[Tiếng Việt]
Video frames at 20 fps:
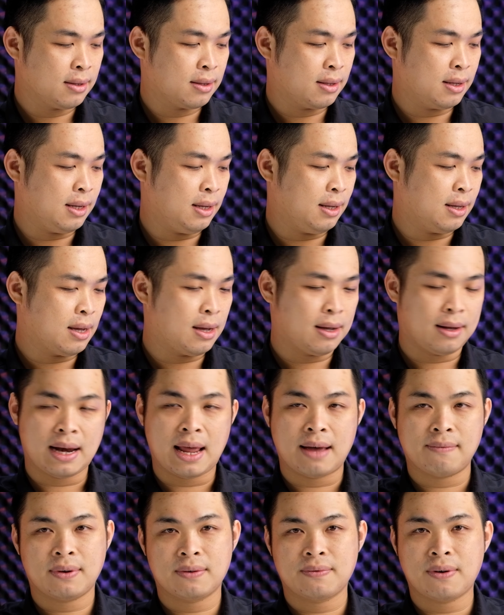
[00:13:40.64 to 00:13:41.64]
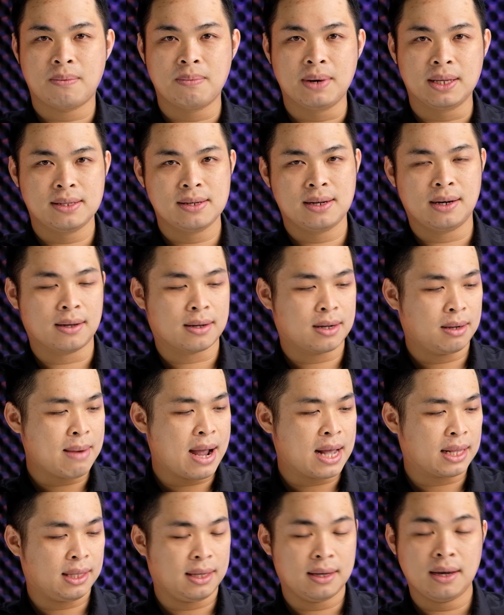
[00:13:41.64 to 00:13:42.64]
thì à, làm văn phòng bình thường được có
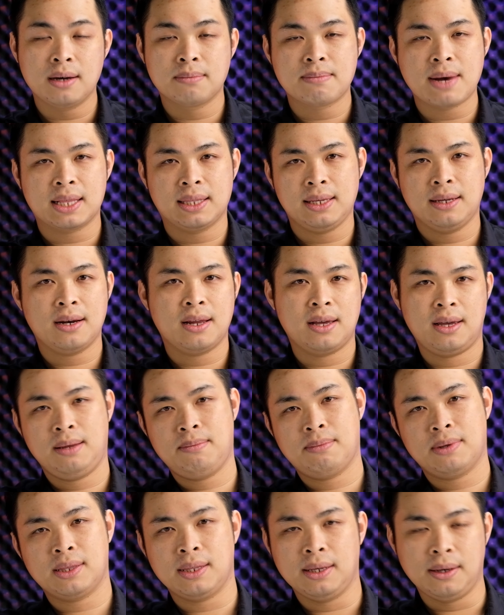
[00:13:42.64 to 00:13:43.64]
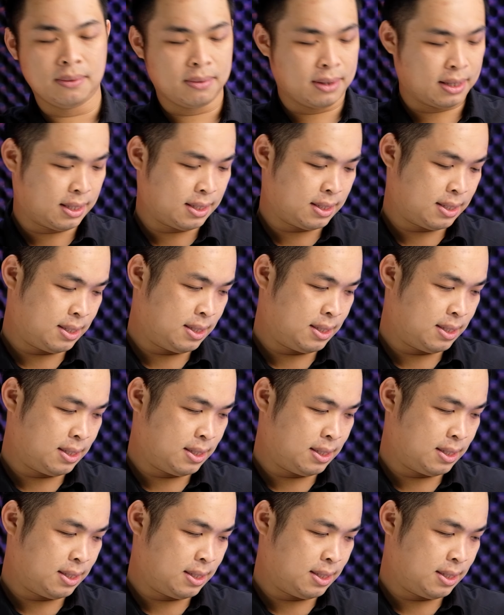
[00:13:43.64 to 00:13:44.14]
3 tiếng hơn 3 tiếng là hết mất tiêu rồi